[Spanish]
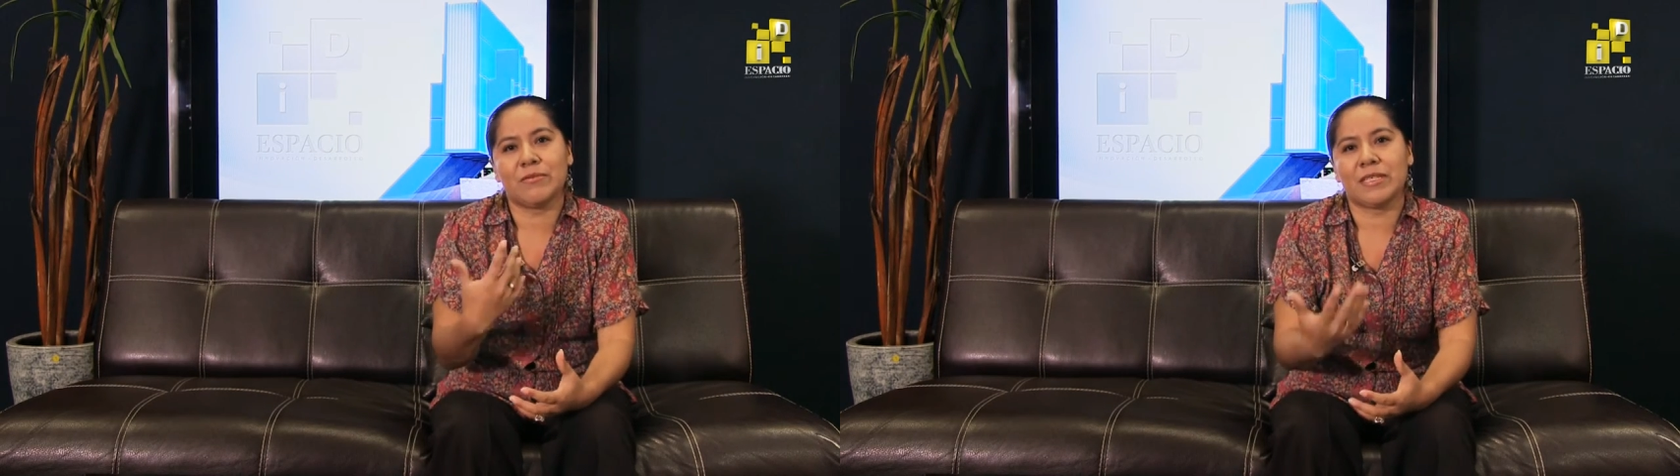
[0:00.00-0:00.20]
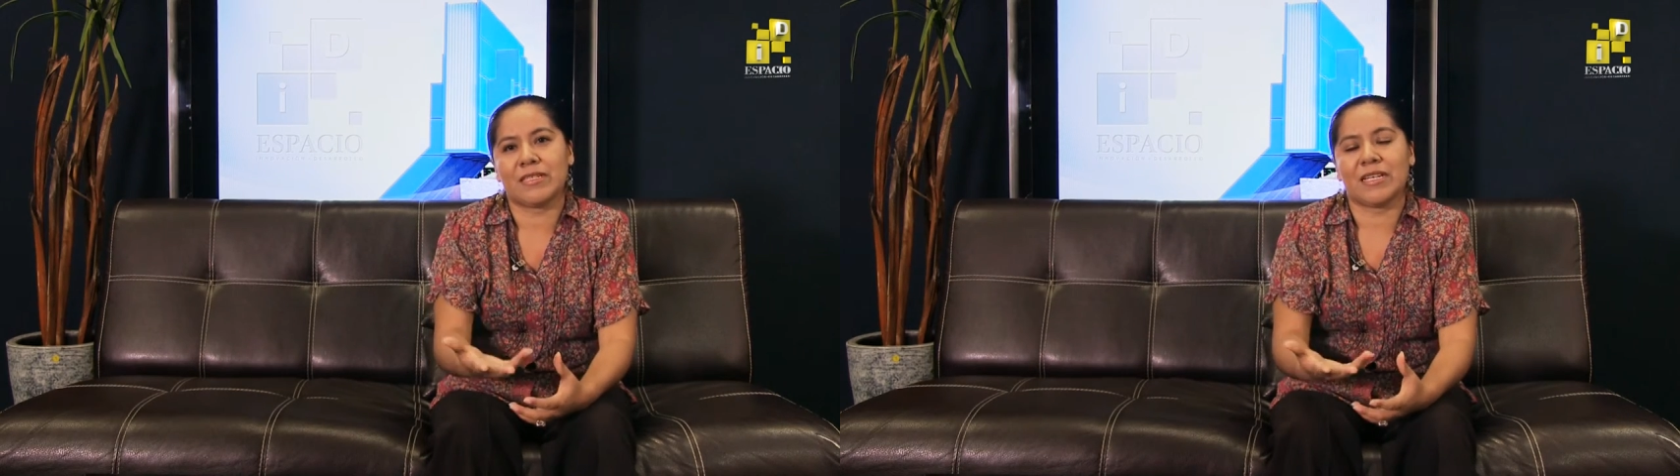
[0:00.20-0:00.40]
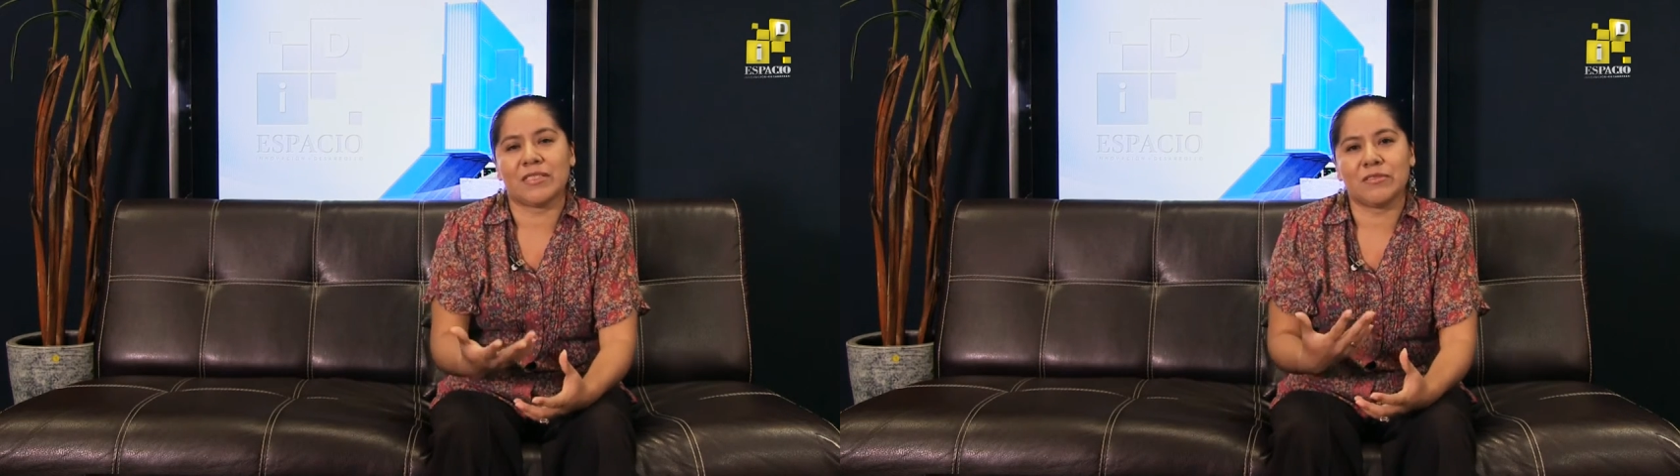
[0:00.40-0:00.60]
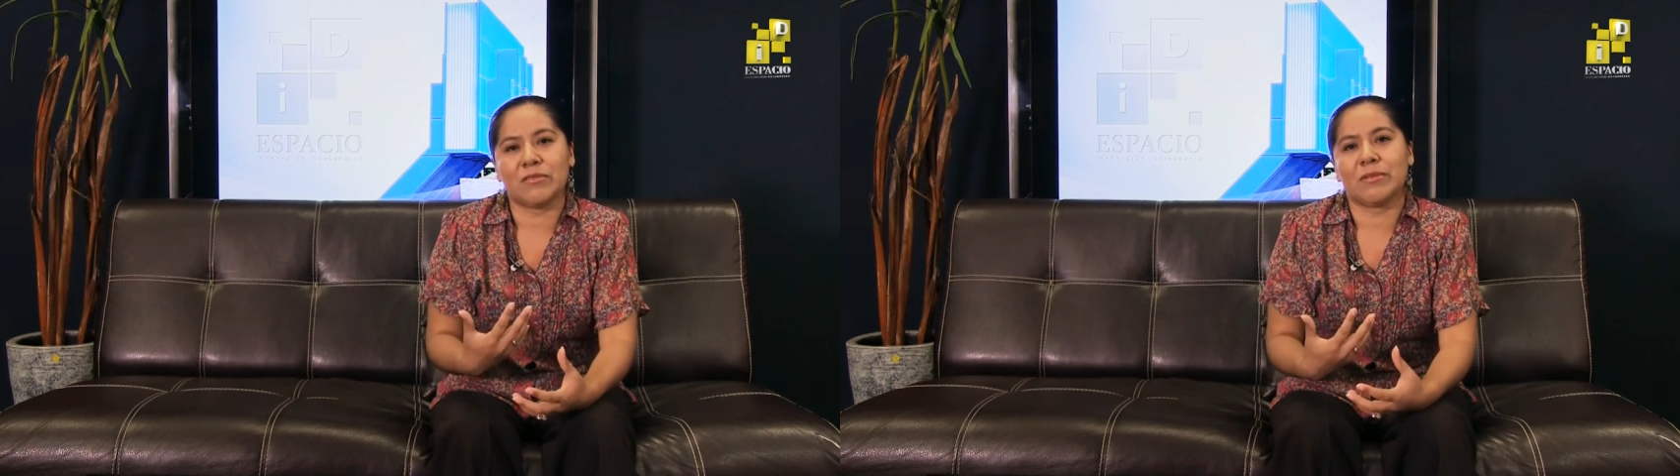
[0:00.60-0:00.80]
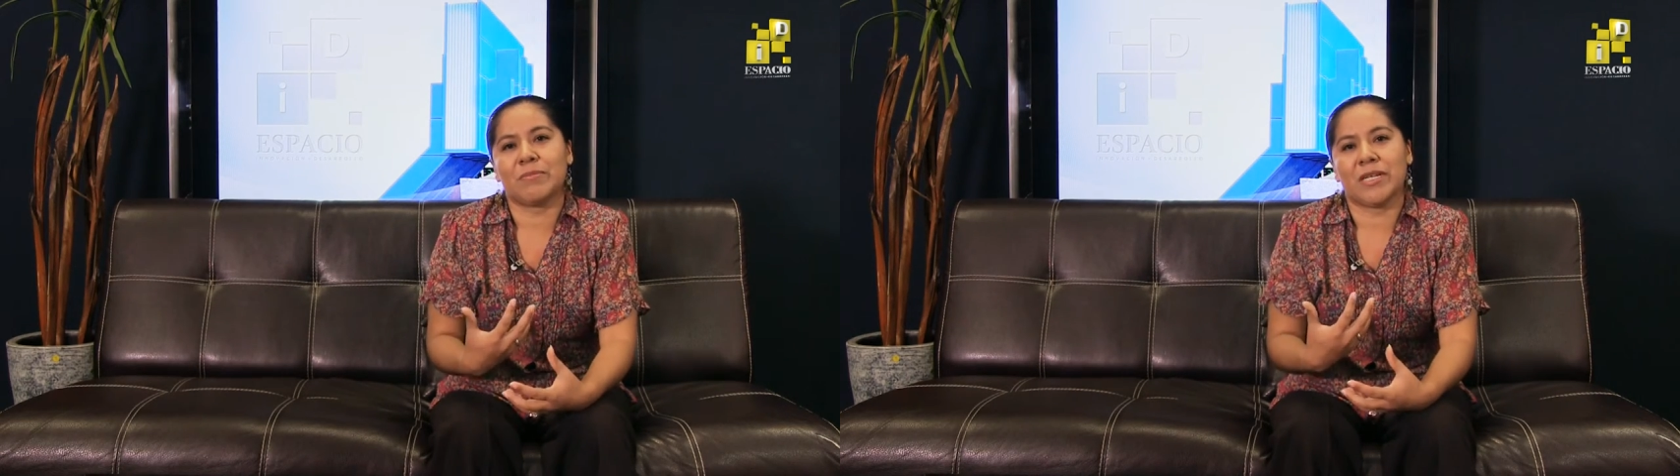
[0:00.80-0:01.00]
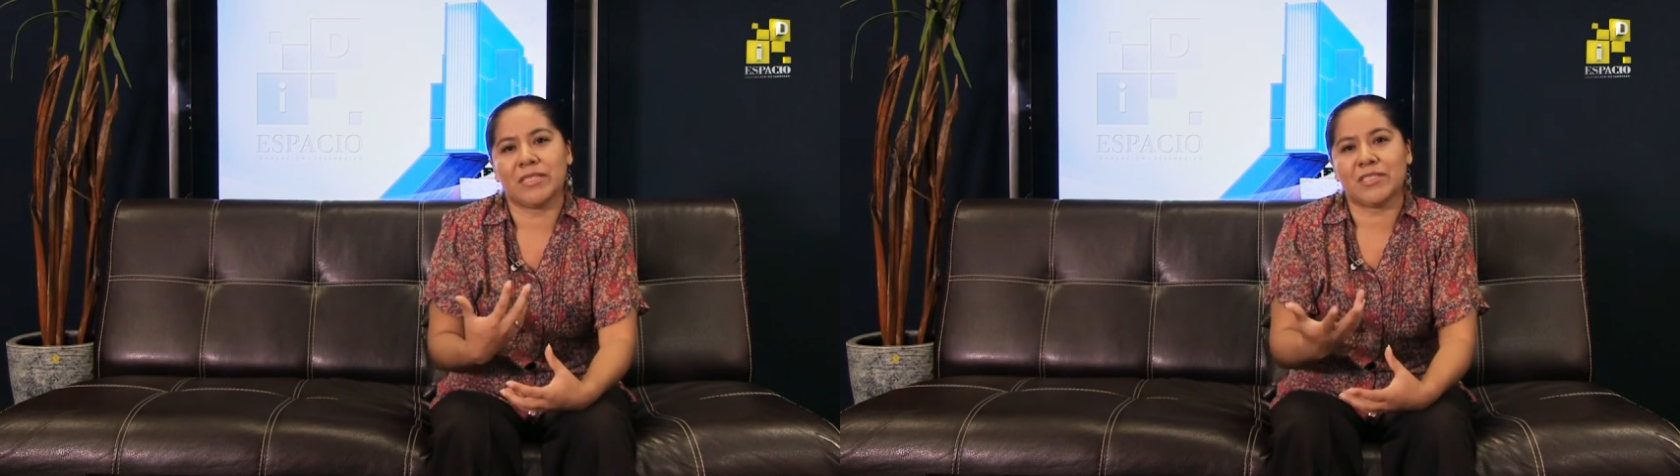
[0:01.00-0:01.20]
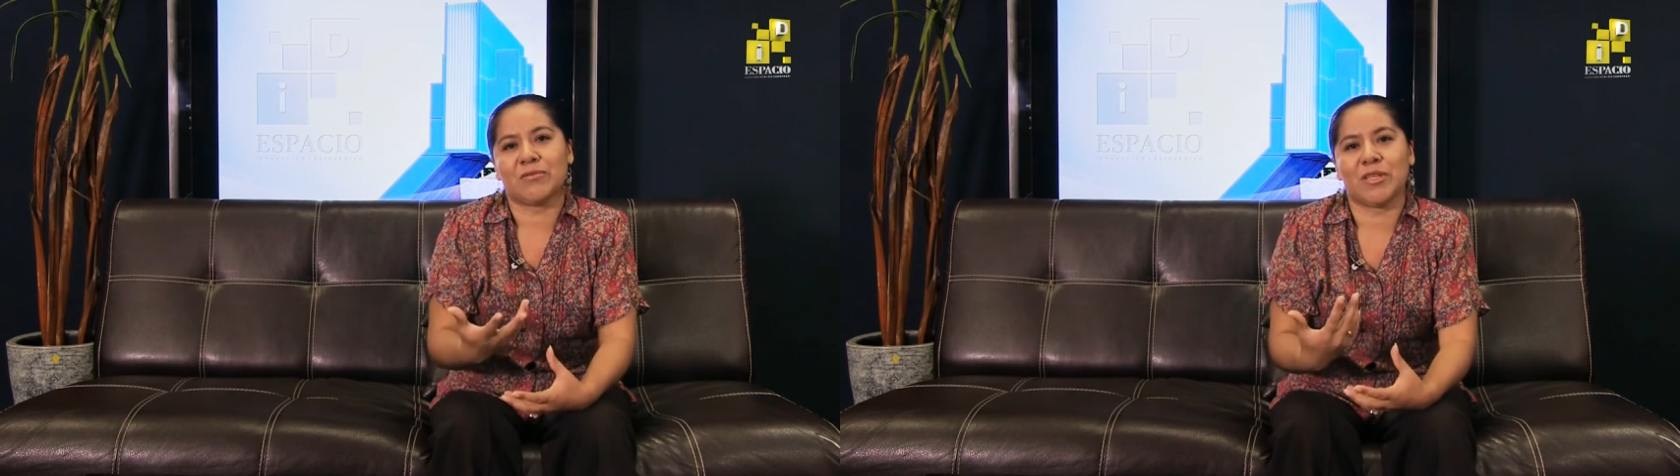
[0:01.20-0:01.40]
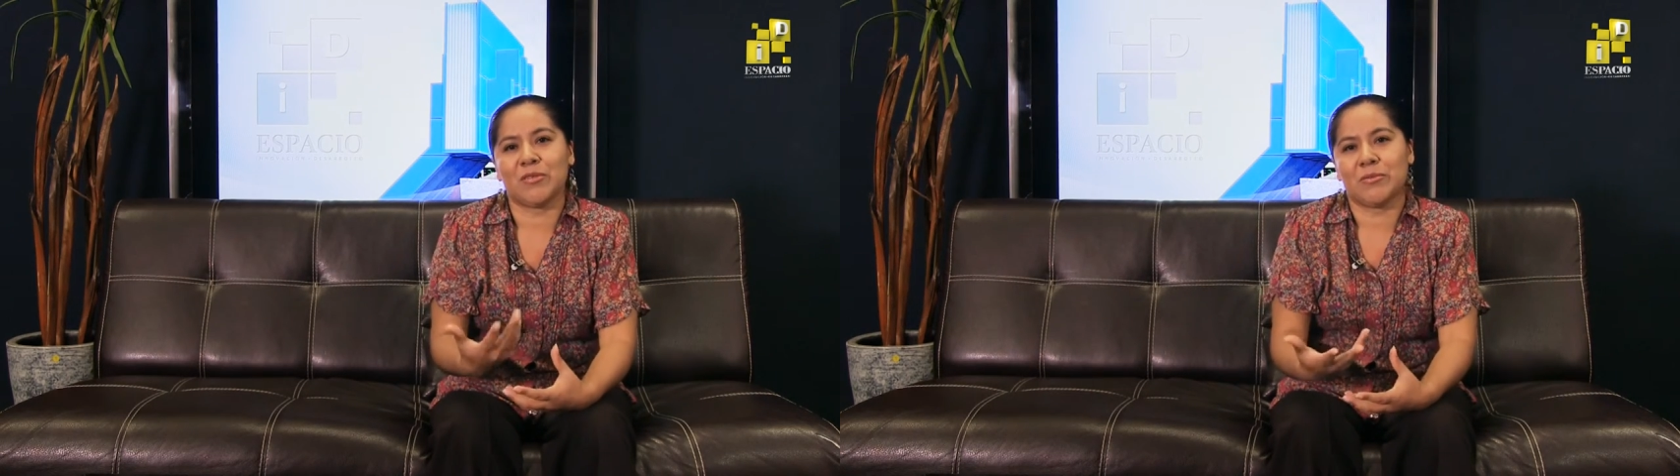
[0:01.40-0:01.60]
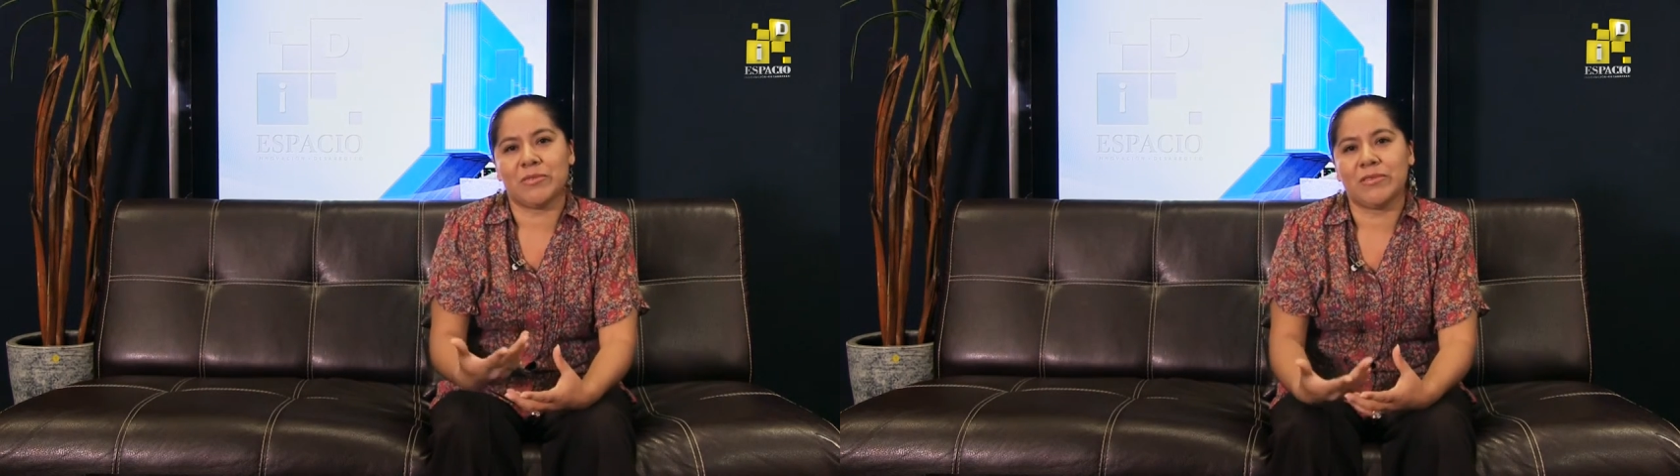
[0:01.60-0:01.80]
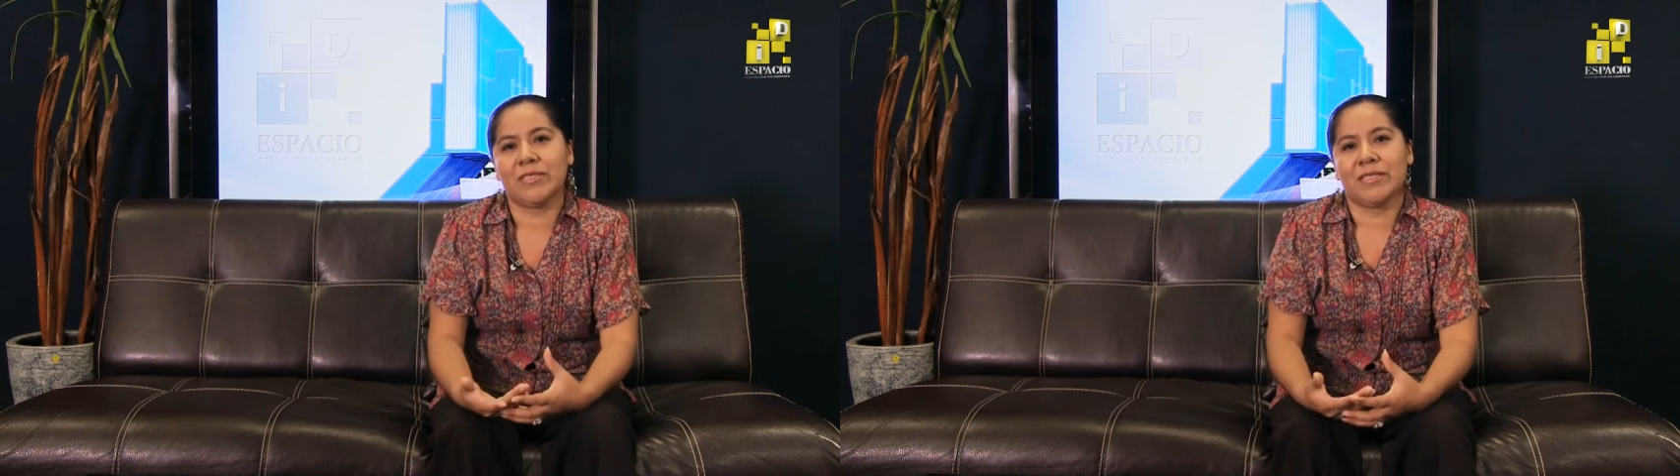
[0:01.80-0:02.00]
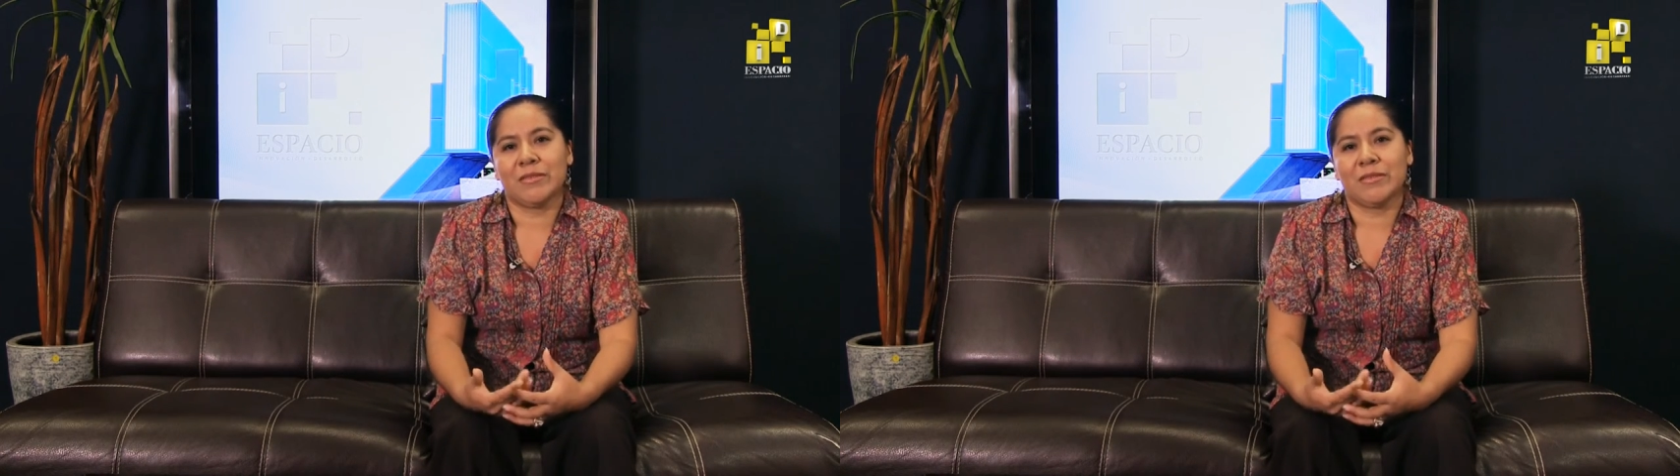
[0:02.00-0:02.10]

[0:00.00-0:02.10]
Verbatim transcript: una relación un maestro-alumno